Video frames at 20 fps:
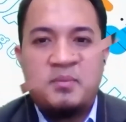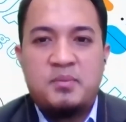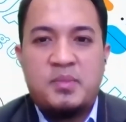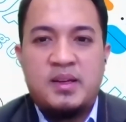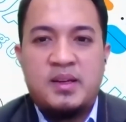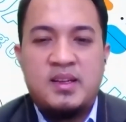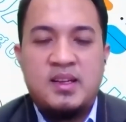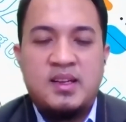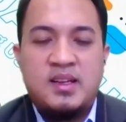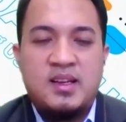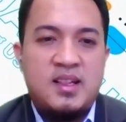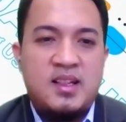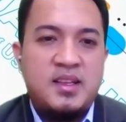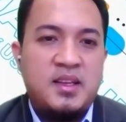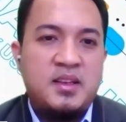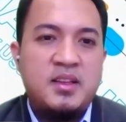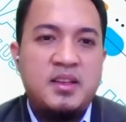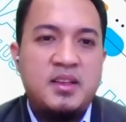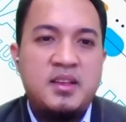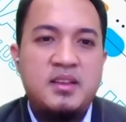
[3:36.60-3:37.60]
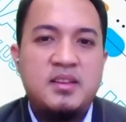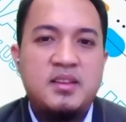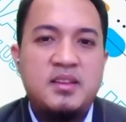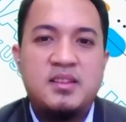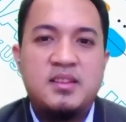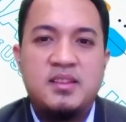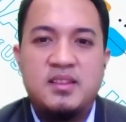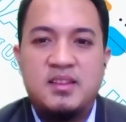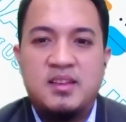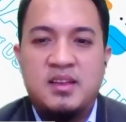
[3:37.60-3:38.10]
perlu mengetahui produk
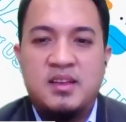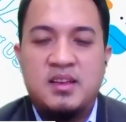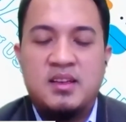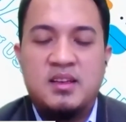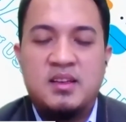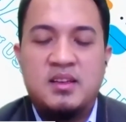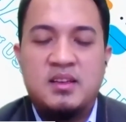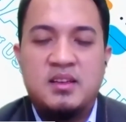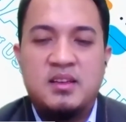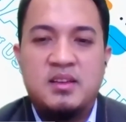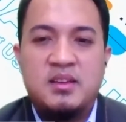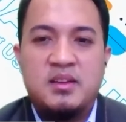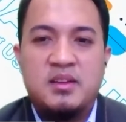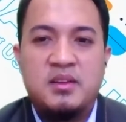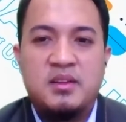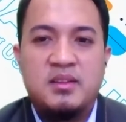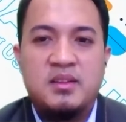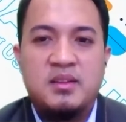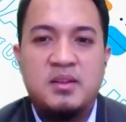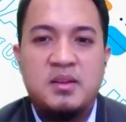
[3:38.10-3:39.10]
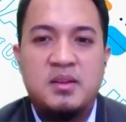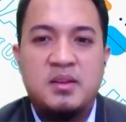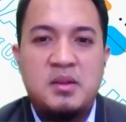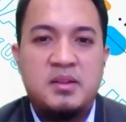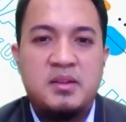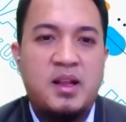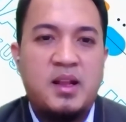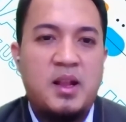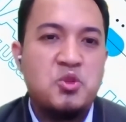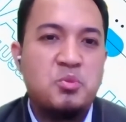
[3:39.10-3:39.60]
bisnis kita sebenarnya, segmen
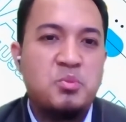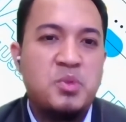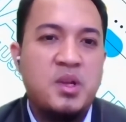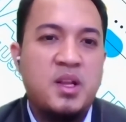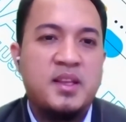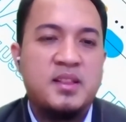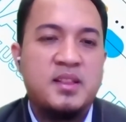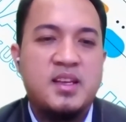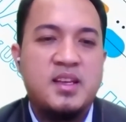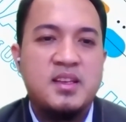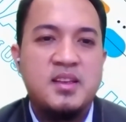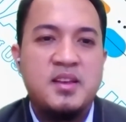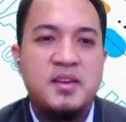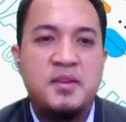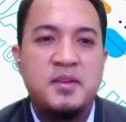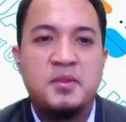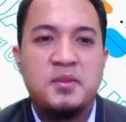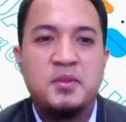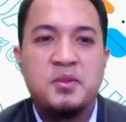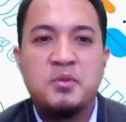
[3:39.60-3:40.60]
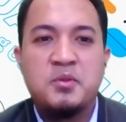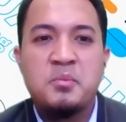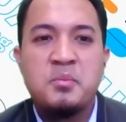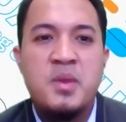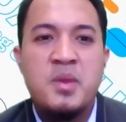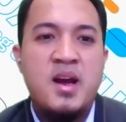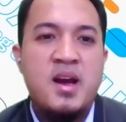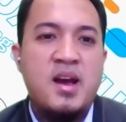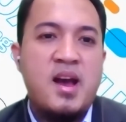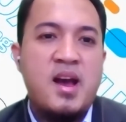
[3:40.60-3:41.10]
pasar raya yang tepat untuk
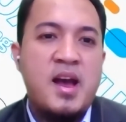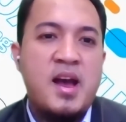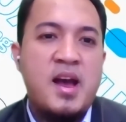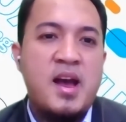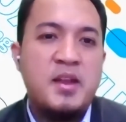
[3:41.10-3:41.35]
siapa.